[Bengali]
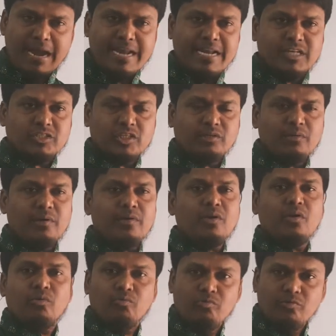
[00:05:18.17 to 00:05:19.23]
না যত
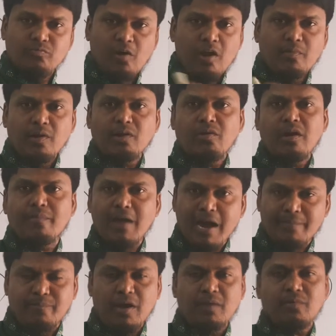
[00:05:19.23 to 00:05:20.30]
গুণফল বলো আর
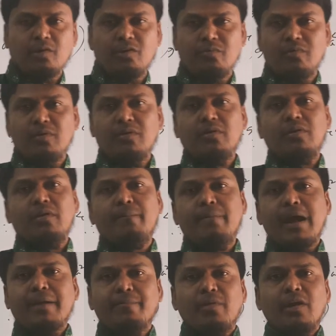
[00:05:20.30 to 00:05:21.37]
ভাগফল বলো
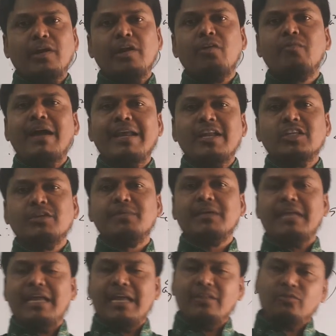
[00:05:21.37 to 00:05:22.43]
ভাগফলটাও মাইনাস হবে
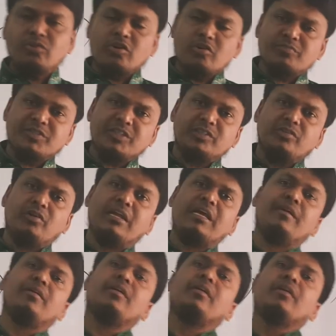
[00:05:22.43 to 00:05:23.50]
দুই রকম চিহ্ন হলে
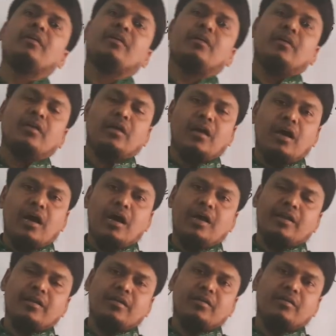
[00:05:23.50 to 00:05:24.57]

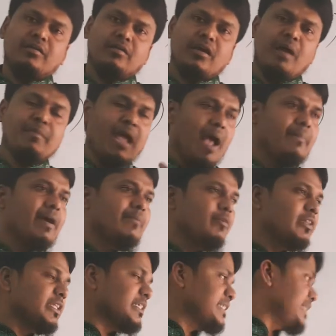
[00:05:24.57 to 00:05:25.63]
আর আমি আবার
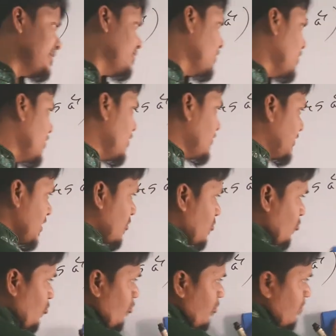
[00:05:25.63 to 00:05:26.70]
বলতেছি যে গুণ